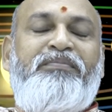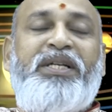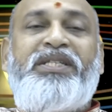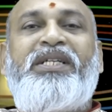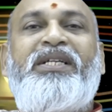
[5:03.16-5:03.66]

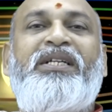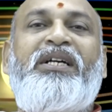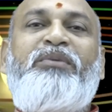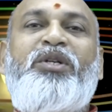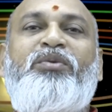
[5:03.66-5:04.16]

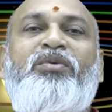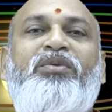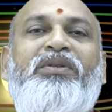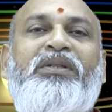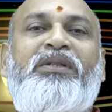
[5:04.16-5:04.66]
ప్రత్యేకంగా మీరు
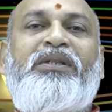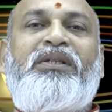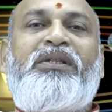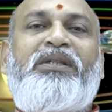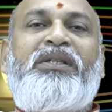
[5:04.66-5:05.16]

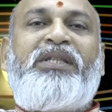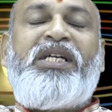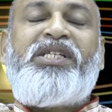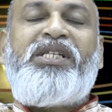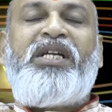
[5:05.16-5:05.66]

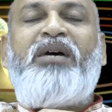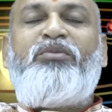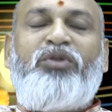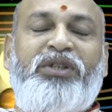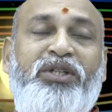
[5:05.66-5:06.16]

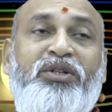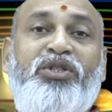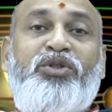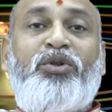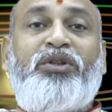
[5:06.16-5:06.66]
దక్షిణామూర్తి
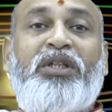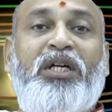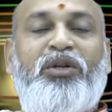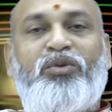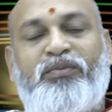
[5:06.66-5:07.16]
యొక్క
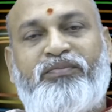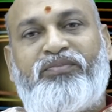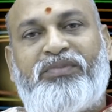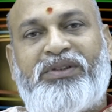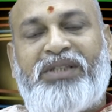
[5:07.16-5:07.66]
స్తోత్రాలు
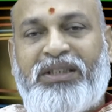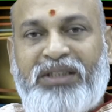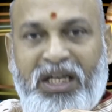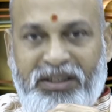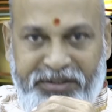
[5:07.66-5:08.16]

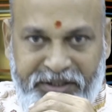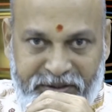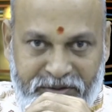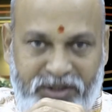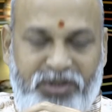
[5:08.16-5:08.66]
దత్తాత్రేయుడి యొక్క